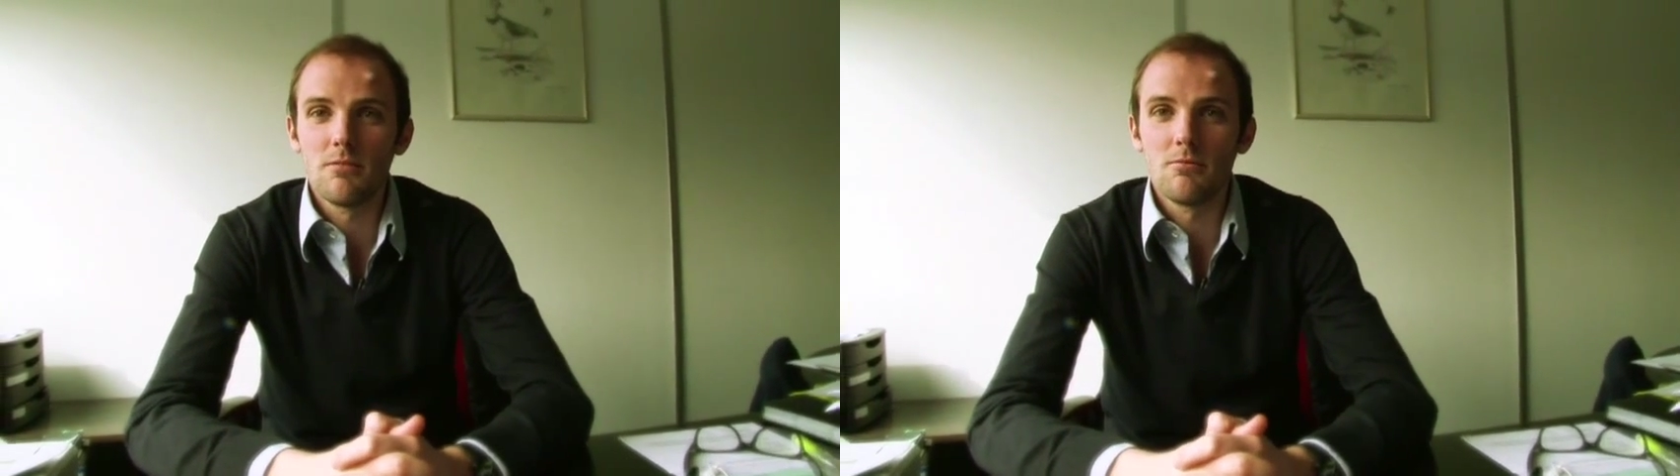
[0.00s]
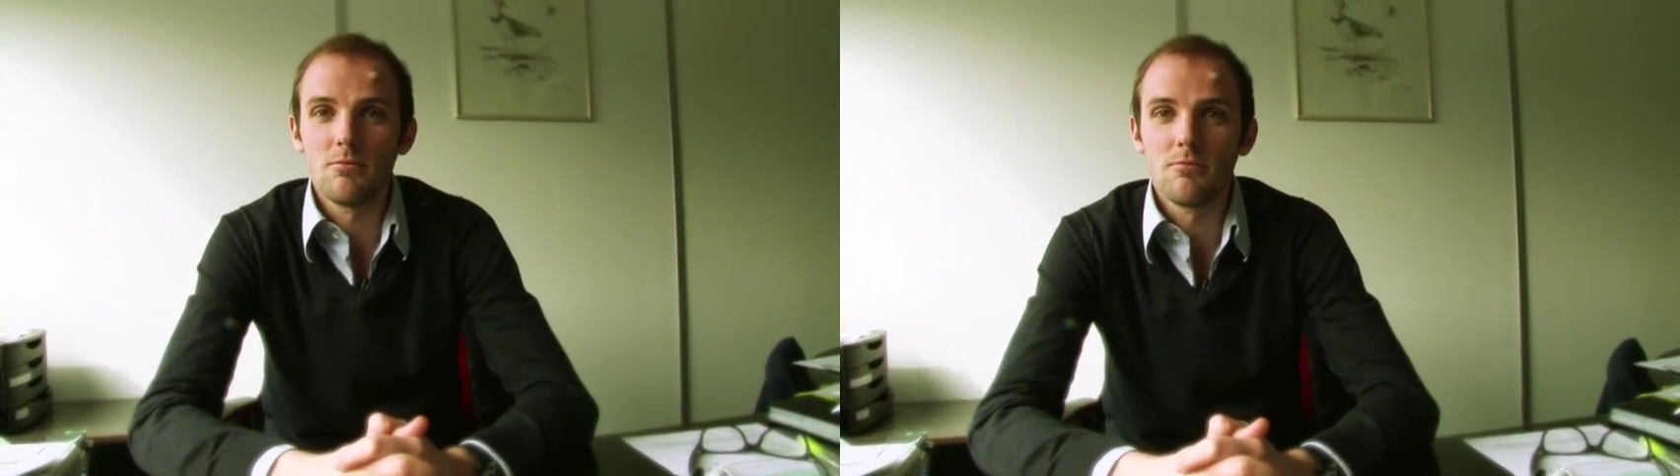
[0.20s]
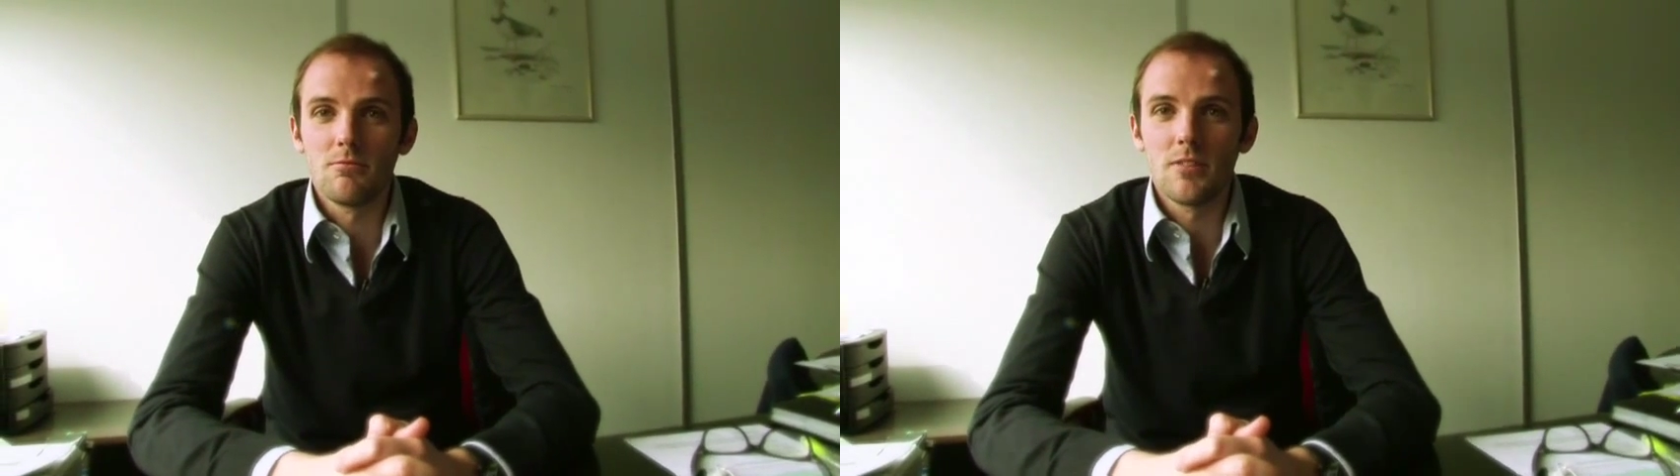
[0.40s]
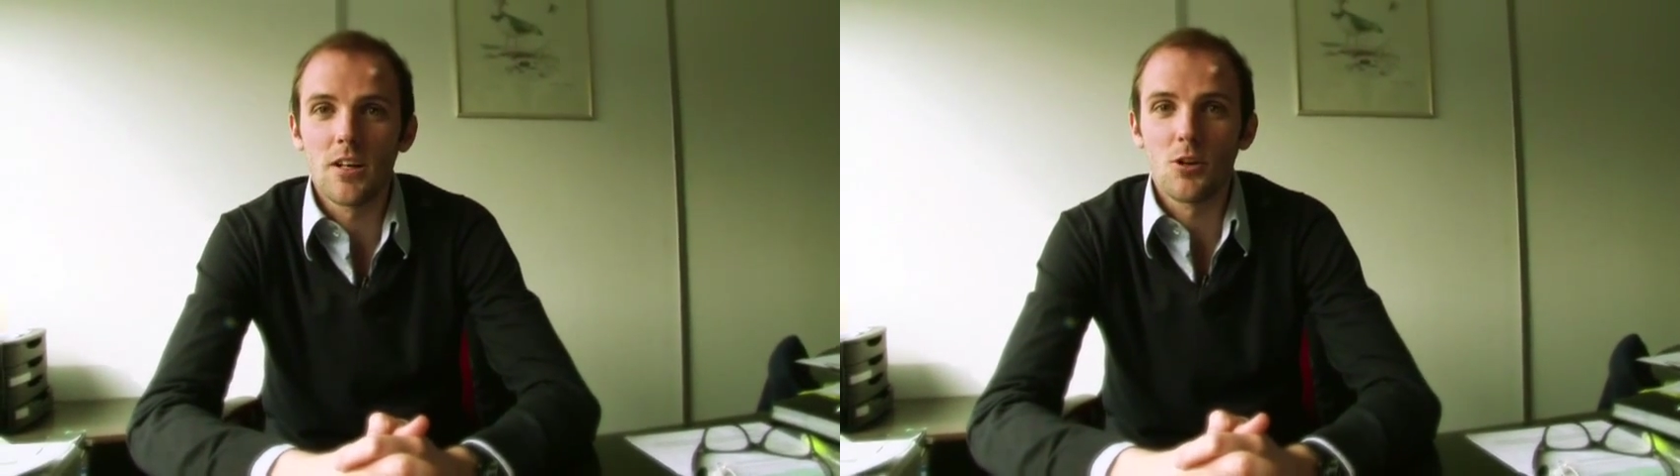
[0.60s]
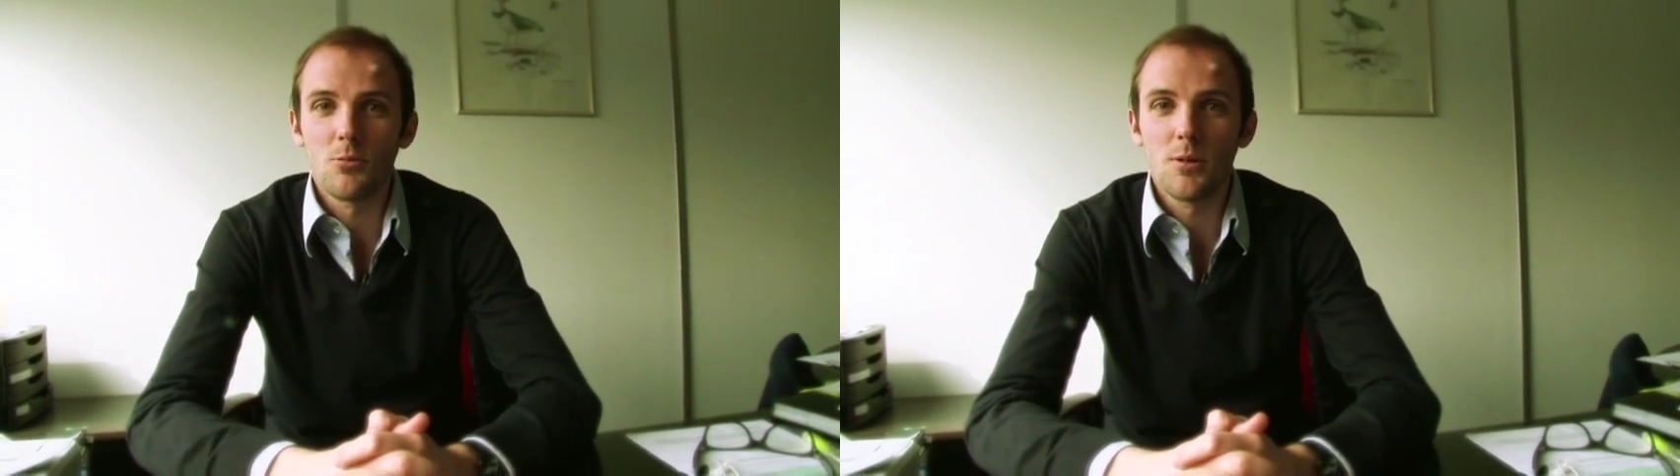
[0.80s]
on
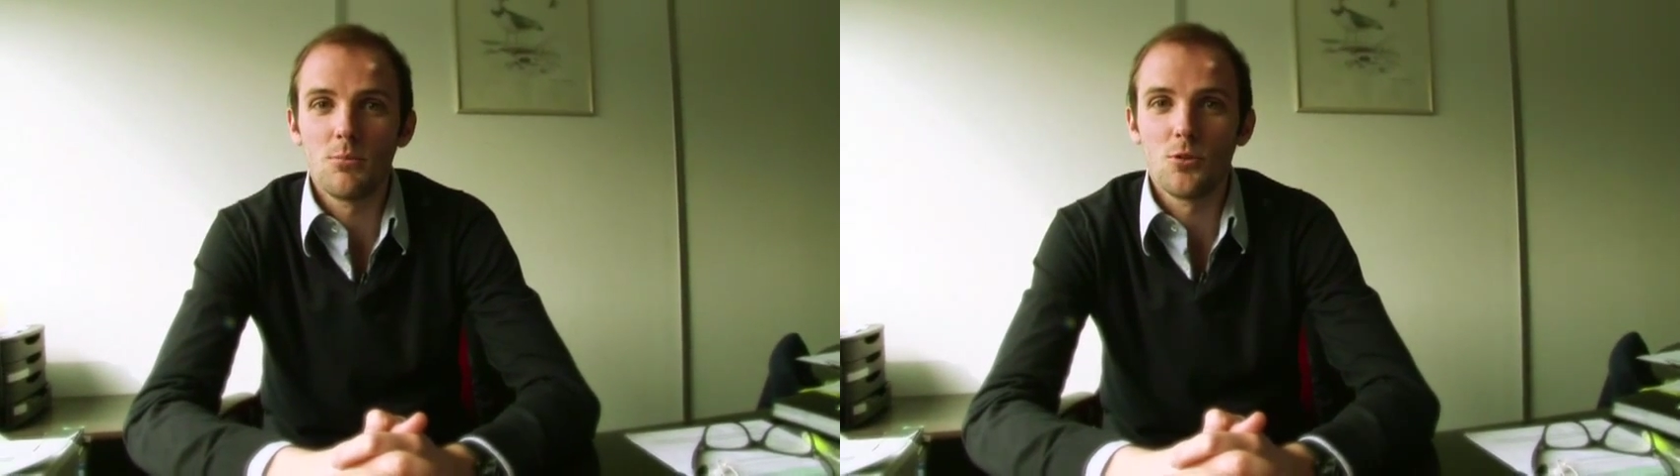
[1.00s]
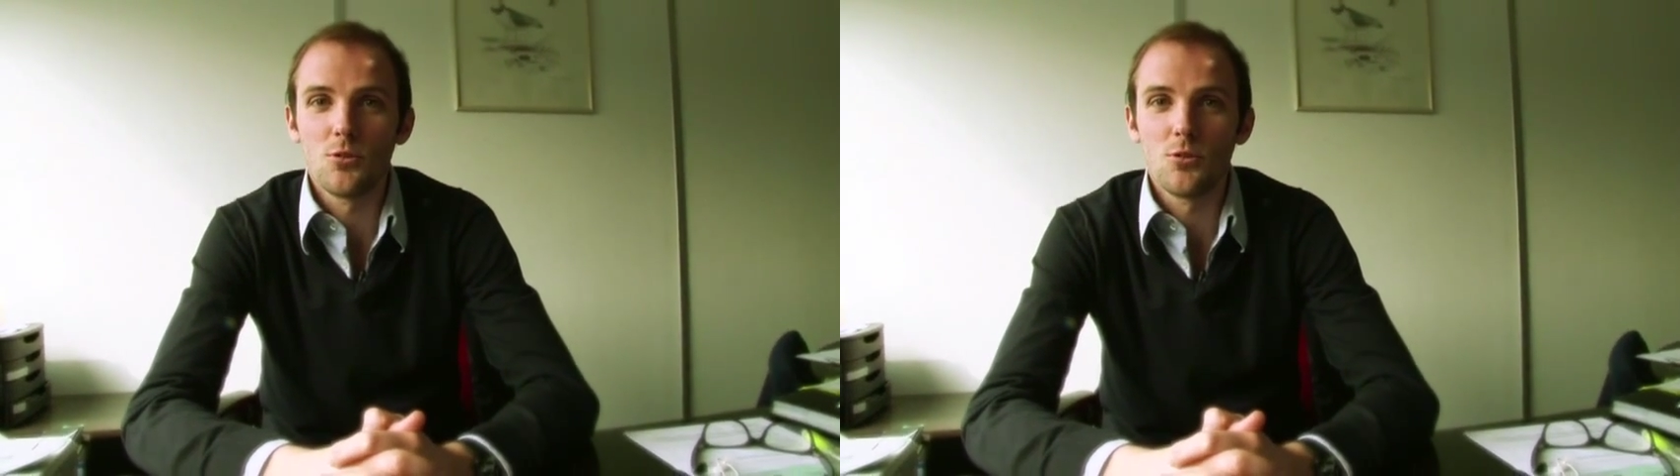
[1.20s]
a quand même